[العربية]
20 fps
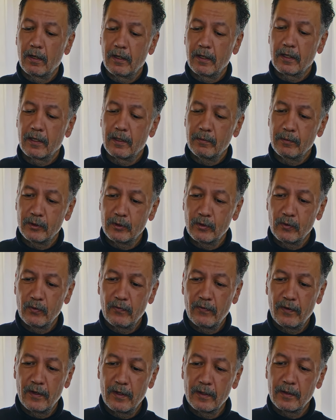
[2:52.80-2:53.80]
هيك
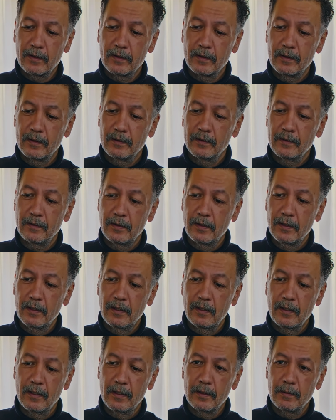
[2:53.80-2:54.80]
بنشوفك
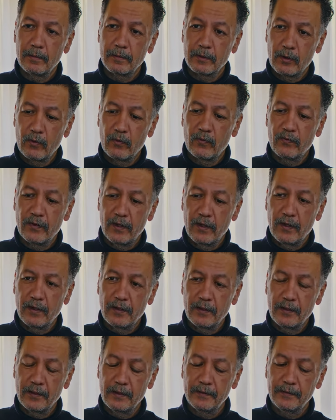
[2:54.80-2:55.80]
بظروف
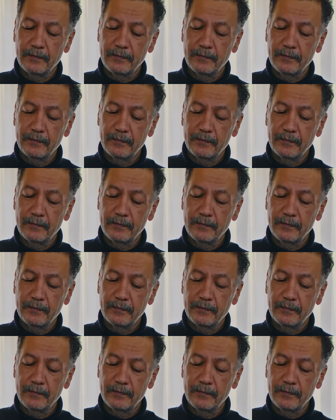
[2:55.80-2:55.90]
تانية